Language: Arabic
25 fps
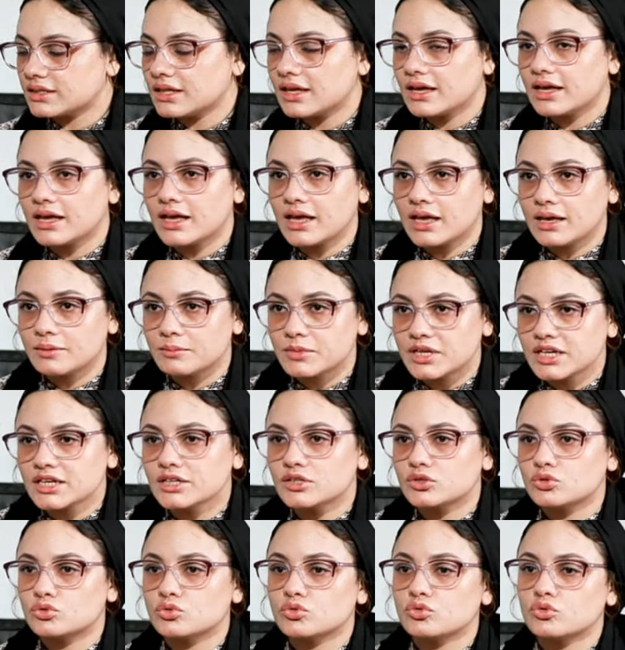كده
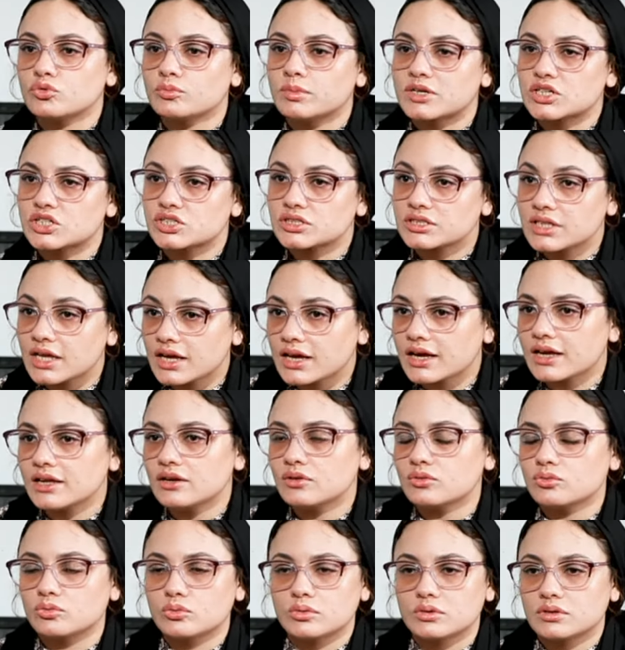حملت
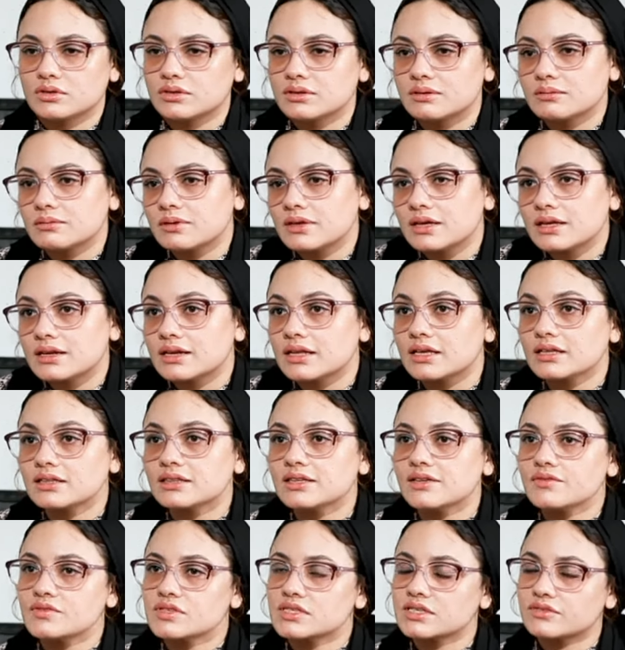وبشتغل
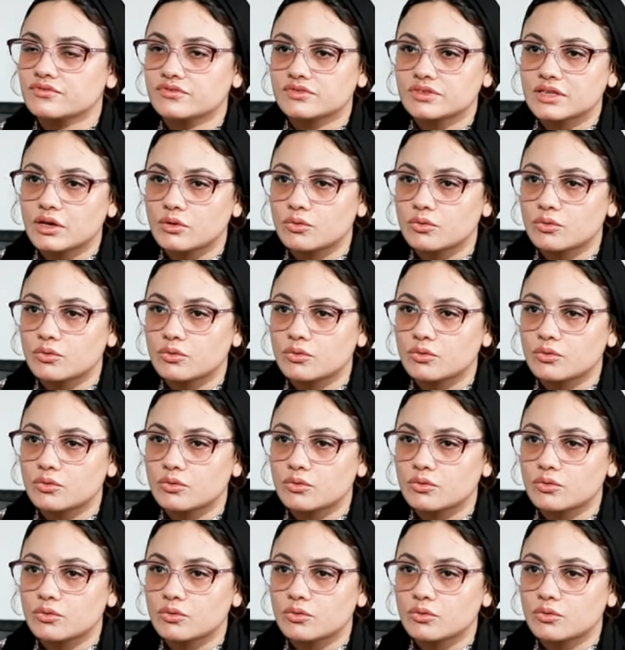لقيت نفسي في